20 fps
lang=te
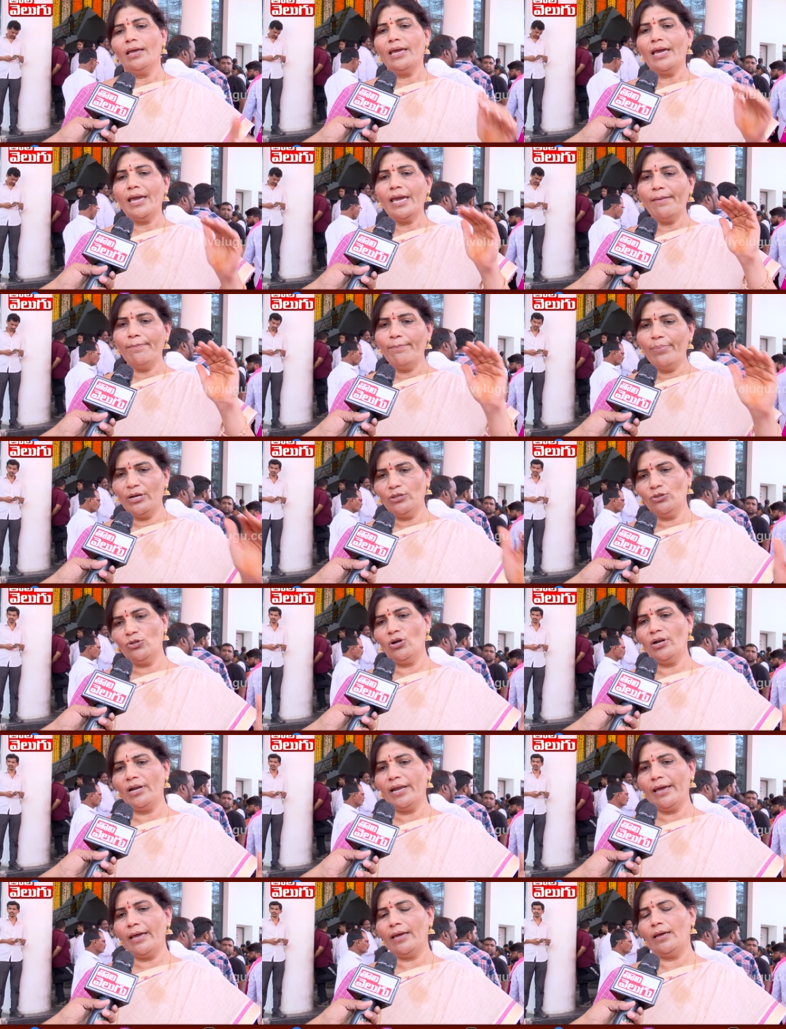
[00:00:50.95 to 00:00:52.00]
ఈ
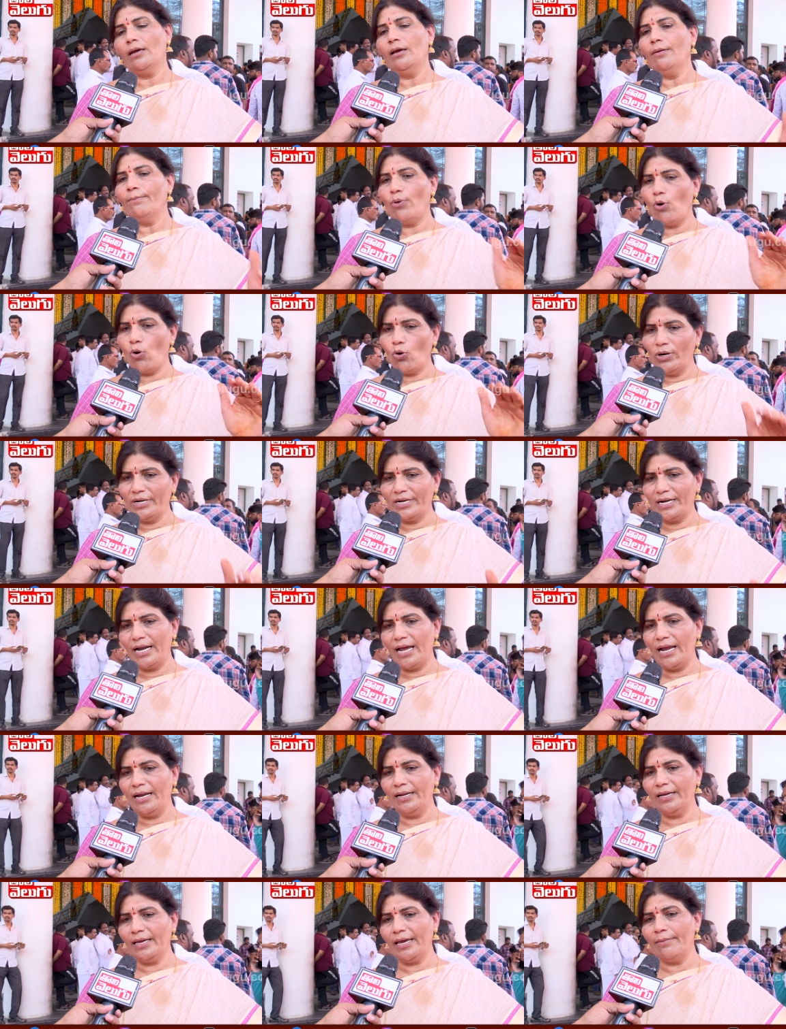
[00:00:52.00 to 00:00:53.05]
ఇబ్బందుల్ని
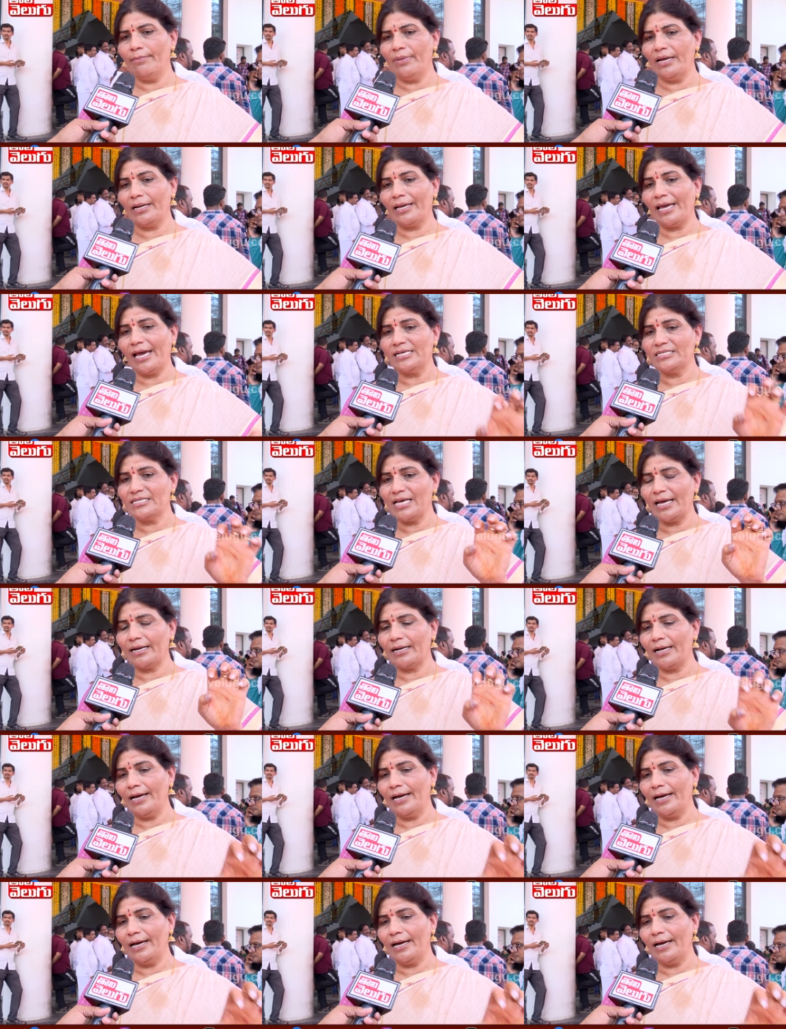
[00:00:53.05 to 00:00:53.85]
పోగొట్టడానికి మరి కేసీఆర్